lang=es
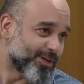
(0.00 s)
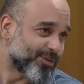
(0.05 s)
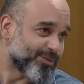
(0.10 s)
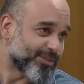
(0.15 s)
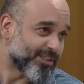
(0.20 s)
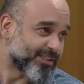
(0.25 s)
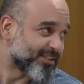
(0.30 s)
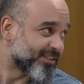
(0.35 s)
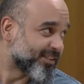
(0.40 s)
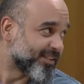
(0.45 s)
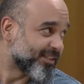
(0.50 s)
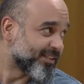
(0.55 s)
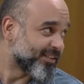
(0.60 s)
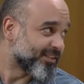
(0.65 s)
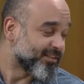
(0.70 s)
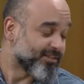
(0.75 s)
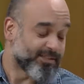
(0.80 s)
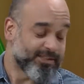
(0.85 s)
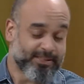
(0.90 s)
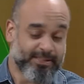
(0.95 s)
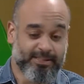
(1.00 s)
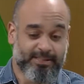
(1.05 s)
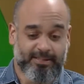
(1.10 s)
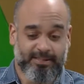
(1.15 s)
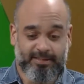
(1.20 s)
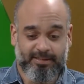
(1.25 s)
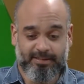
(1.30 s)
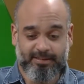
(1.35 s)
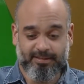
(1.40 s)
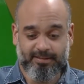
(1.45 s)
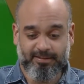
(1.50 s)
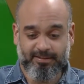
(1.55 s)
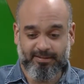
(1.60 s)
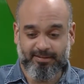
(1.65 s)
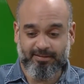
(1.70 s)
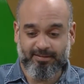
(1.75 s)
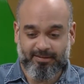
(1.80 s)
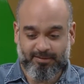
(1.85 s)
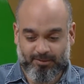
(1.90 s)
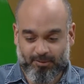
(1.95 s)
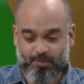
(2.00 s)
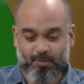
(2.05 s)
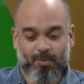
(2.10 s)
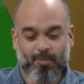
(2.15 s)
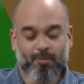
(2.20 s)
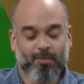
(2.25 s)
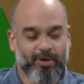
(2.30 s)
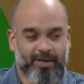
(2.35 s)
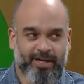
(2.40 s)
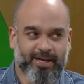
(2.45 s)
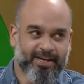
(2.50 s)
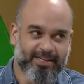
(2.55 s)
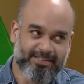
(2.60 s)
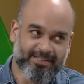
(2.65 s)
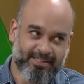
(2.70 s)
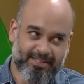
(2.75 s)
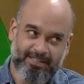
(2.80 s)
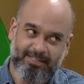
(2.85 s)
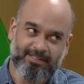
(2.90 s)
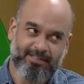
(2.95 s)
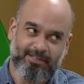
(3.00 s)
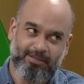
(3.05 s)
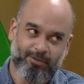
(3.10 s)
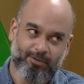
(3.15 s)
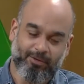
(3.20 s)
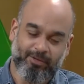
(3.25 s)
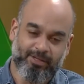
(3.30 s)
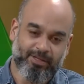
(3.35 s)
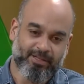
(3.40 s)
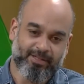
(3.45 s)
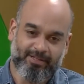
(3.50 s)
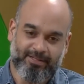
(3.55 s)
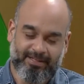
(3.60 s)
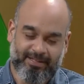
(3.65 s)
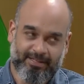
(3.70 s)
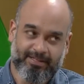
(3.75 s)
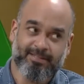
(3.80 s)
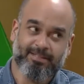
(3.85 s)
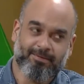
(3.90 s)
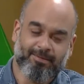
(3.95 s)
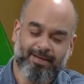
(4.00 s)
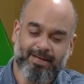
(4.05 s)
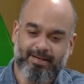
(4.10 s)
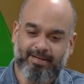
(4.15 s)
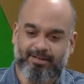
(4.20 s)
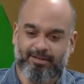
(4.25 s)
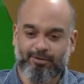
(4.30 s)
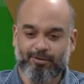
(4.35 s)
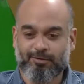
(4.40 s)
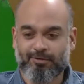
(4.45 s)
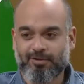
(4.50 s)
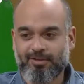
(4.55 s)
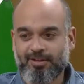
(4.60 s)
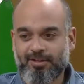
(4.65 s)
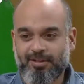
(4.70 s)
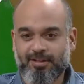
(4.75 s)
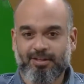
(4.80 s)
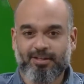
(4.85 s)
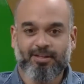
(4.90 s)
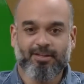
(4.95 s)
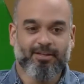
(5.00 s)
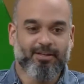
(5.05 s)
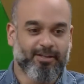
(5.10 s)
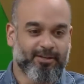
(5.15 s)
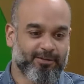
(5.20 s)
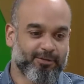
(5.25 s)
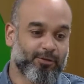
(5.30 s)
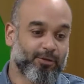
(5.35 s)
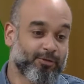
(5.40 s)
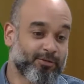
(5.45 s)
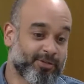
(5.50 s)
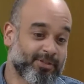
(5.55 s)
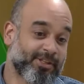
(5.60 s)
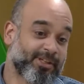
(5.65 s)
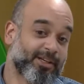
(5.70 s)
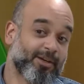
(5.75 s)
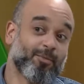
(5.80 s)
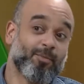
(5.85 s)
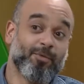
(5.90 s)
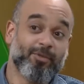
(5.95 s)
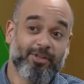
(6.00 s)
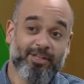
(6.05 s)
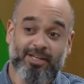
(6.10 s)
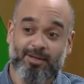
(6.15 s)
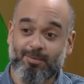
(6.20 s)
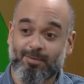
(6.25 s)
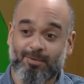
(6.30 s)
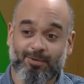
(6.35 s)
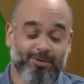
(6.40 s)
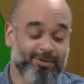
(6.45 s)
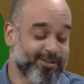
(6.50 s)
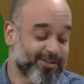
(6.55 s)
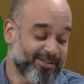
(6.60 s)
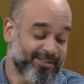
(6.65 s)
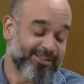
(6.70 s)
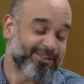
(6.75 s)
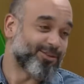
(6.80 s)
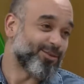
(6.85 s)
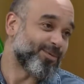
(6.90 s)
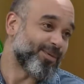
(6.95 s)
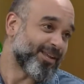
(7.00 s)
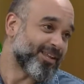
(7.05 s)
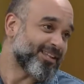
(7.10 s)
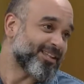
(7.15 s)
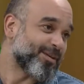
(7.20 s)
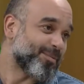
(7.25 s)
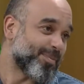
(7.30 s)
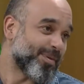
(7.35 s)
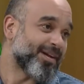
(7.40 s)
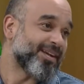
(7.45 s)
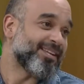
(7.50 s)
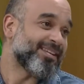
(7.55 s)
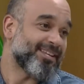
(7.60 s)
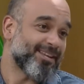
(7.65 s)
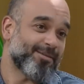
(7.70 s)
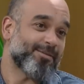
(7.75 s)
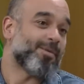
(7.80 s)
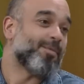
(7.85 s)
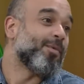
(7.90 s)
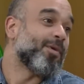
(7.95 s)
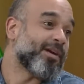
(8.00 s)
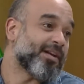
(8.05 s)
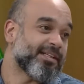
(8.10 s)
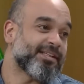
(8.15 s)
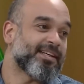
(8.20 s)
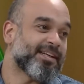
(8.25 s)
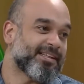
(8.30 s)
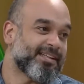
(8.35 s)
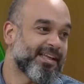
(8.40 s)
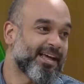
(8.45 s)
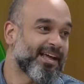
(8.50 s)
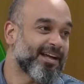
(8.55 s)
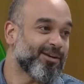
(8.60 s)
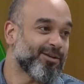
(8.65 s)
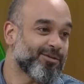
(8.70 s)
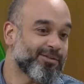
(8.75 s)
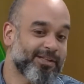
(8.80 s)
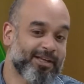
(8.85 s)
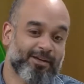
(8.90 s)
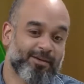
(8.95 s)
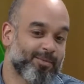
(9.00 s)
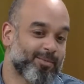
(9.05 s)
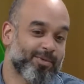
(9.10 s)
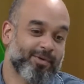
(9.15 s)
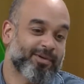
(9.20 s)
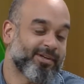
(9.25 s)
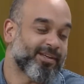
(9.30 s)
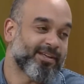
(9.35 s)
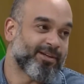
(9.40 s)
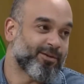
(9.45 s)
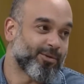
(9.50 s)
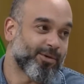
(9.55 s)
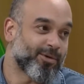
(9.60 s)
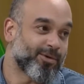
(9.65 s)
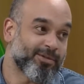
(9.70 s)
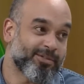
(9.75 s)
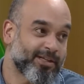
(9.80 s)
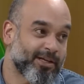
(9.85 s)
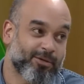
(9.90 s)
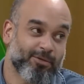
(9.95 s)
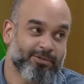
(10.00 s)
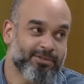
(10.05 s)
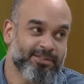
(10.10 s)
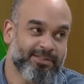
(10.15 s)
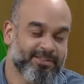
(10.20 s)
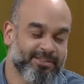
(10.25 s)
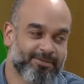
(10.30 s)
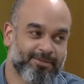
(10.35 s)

cosa así, y, como muy característico de, ese barrio. Entonces, como dijimos, oye, si esto va a desaparecer, vamos a retratarlo, ¿sabes? Porque luego esas cosas se